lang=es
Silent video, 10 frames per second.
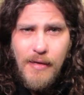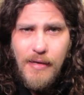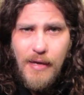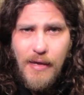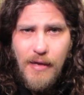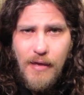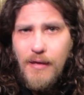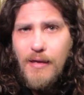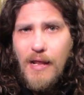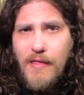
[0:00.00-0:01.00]

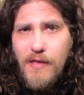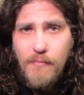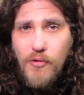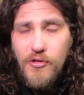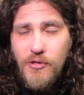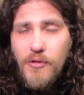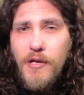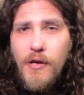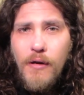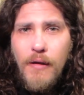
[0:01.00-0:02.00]
que, la de Bush
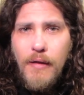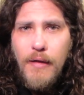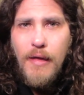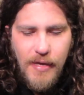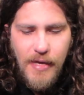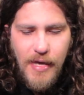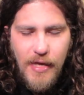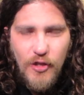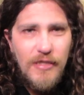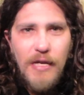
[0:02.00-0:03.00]
Jr.
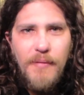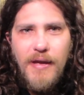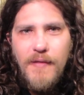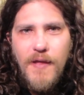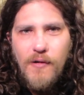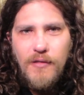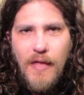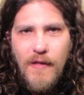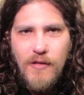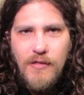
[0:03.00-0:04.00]
Y no se va a ir
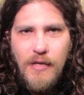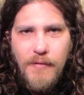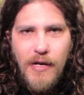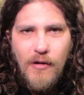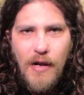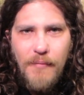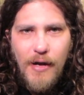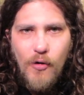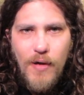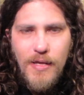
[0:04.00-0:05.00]
derrotada, no se va a ir con la
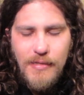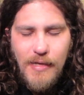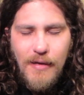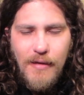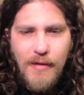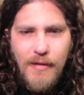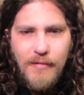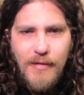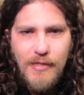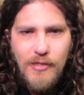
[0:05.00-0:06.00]
vergüenza
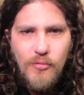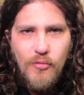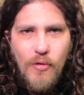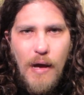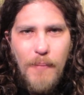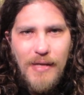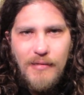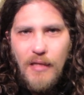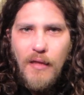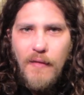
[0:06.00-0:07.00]
tras su
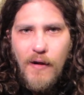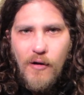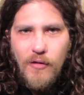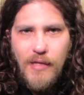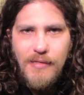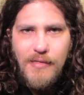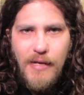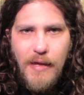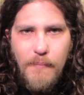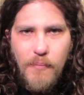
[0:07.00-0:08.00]
aplastante derrota en
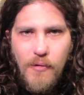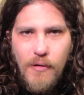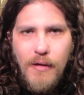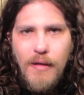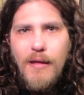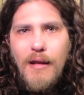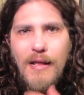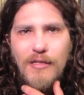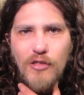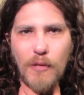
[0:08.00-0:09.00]
Siria por
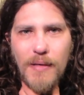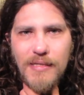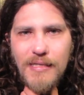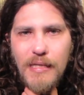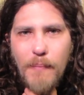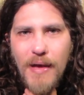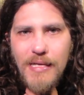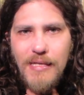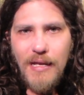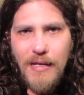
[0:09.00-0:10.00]
las tropas de este
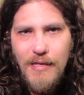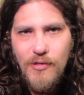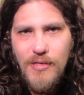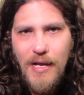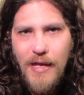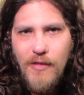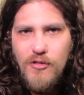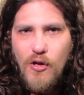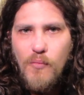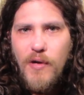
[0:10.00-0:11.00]
país y, y, sus
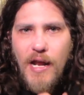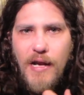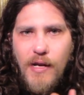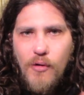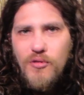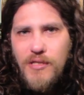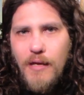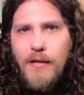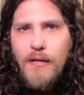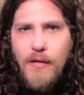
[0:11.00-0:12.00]
aliados como Irán y
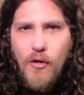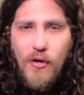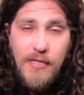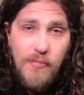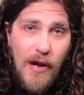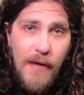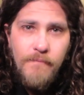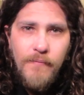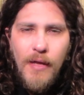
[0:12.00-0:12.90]
Rusia o Hezbollah.